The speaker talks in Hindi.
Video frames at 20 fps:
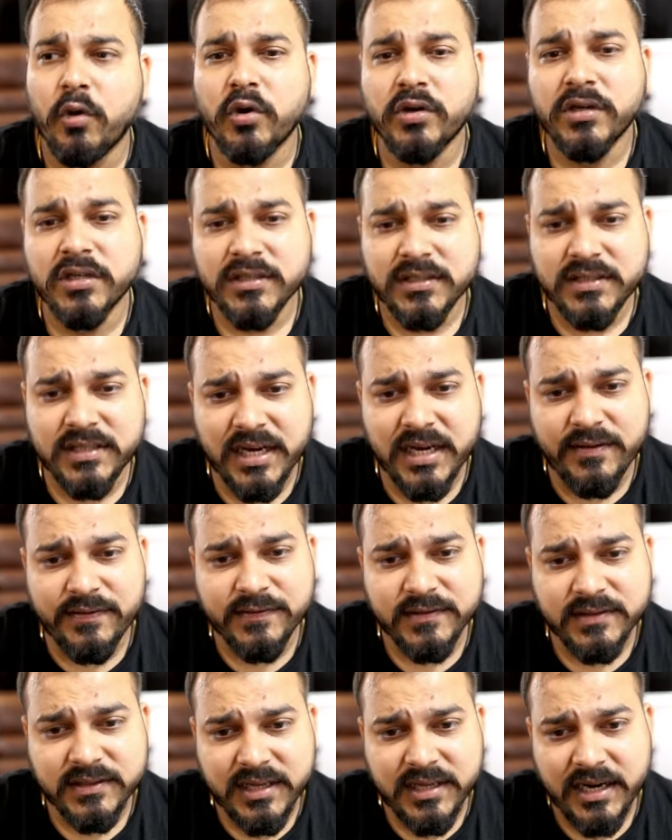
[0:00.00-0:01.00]
लोग
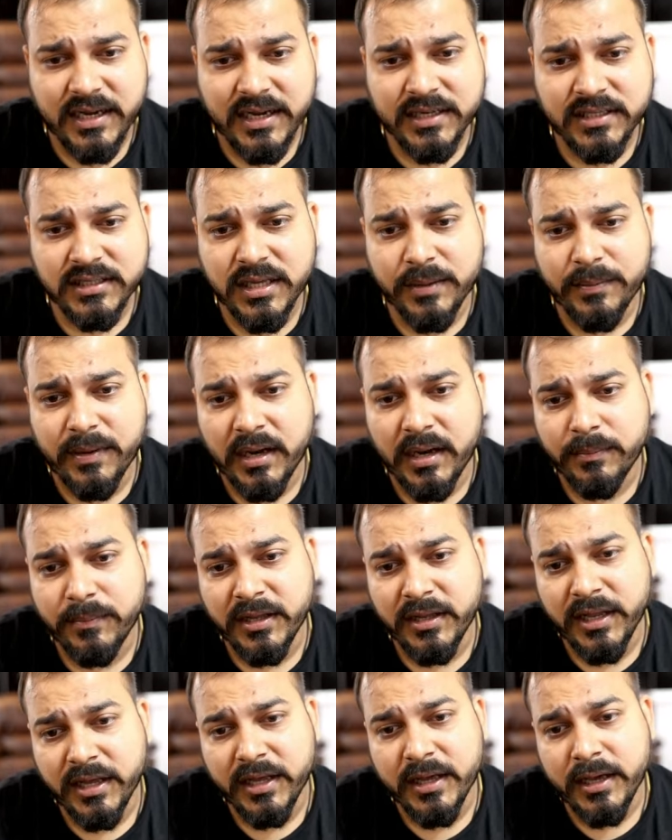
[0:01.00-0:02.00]
सिर्फ जेड टेस्ट के बारे
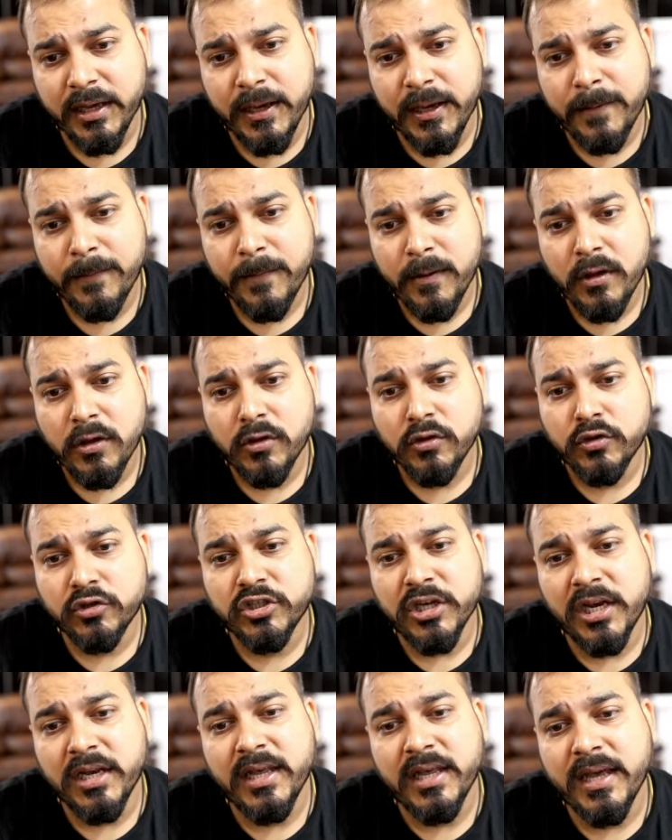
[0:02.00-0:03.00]
में देखेंगे तो
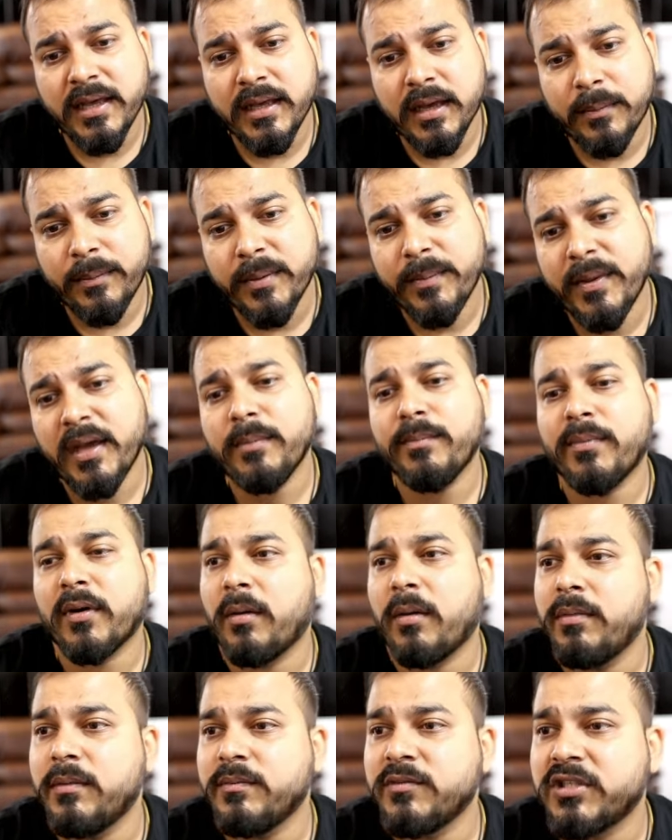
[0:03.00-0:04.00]
चलिए यहाँ पे मैं एक
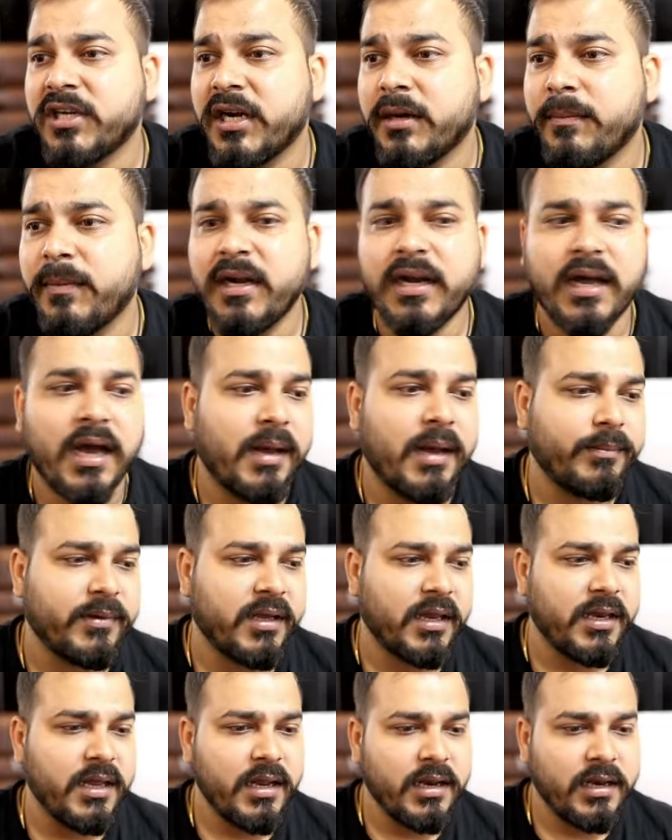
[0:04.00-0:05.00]
प्रॉब्लम स्टेटमेंट
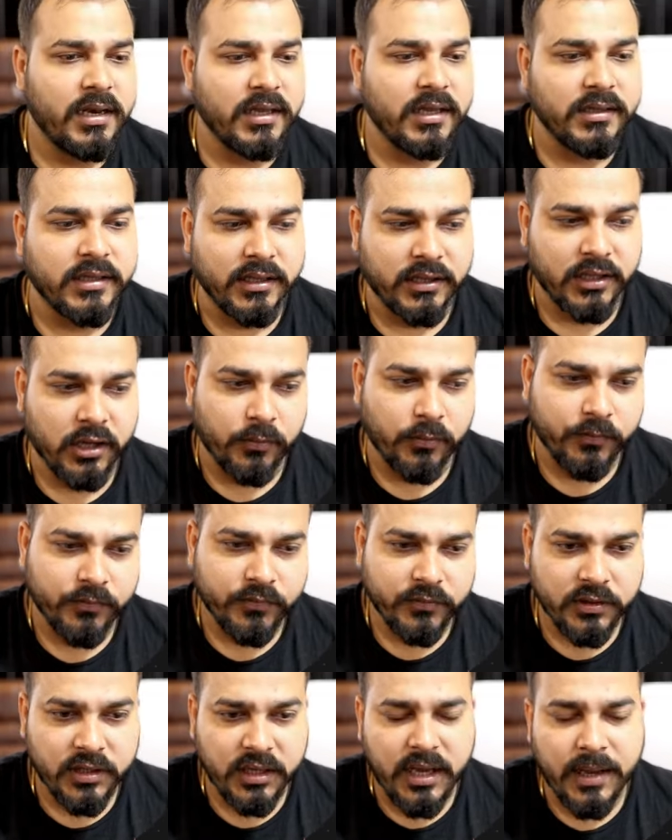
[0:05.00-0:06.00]
आपके लिए लिख देता हूँ
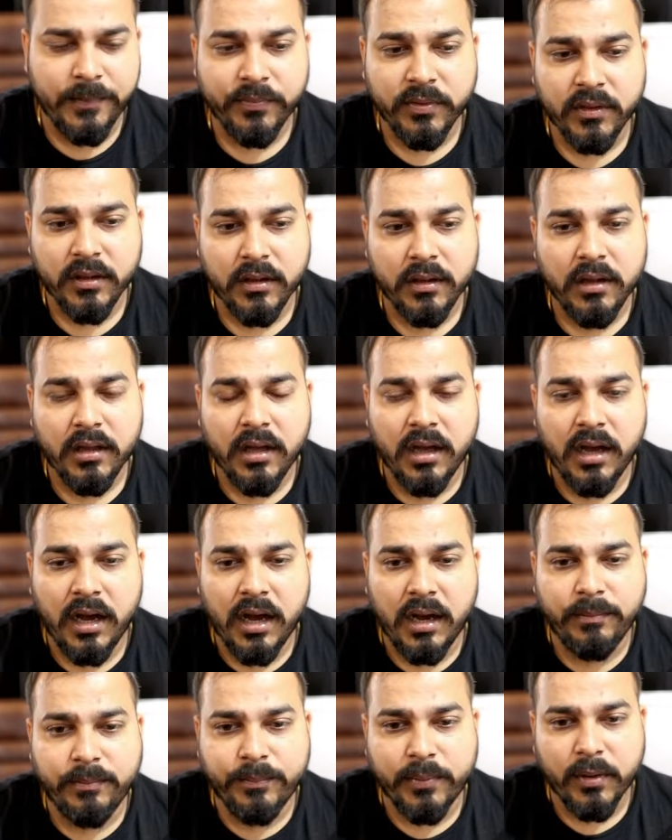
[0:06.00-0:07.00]
ठीक है
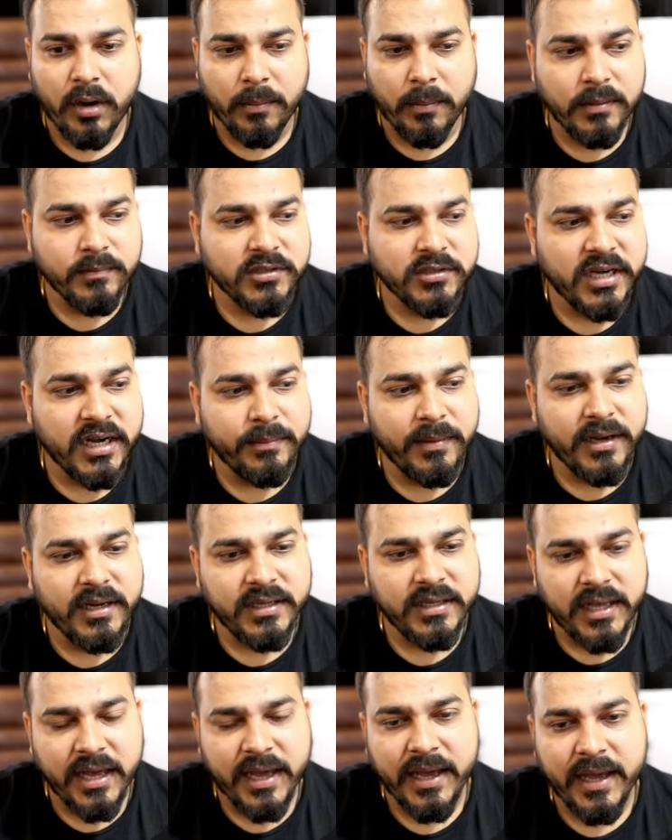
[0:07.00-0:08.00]
अब प्रॉब्लम
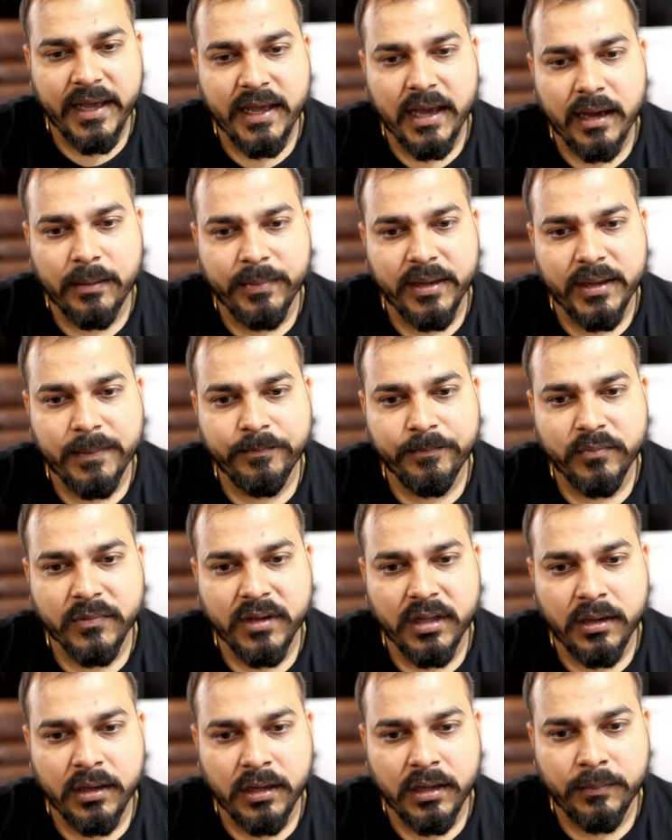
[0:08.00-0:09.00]
स्टेटमेंट ये है यहाँ पे
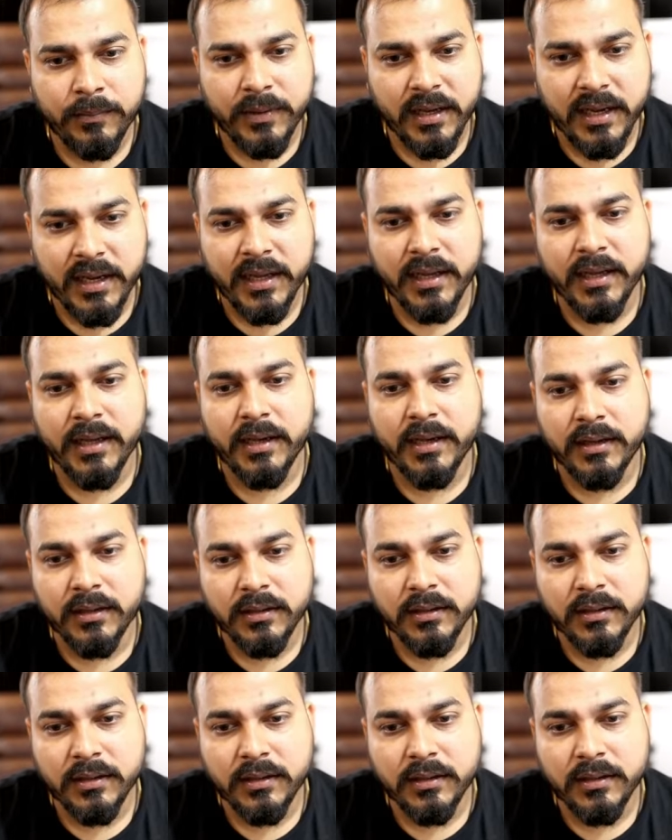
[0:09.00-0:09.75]
आ, मैं